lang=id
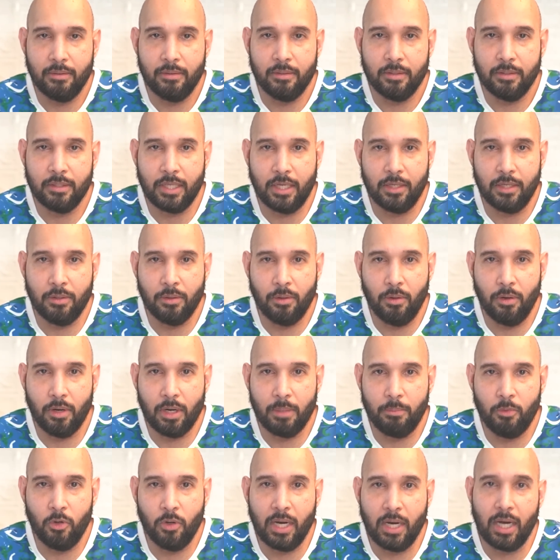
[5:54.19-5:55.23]
Stadion
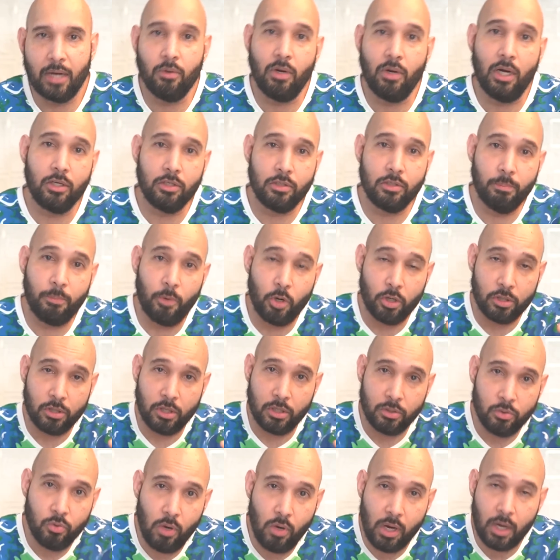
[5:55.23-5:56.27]
Gelora Bung Karno ada
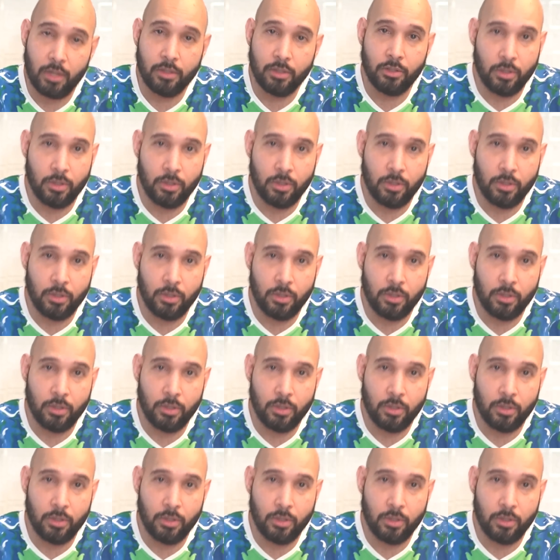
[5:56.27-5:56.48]
supporter juga kan.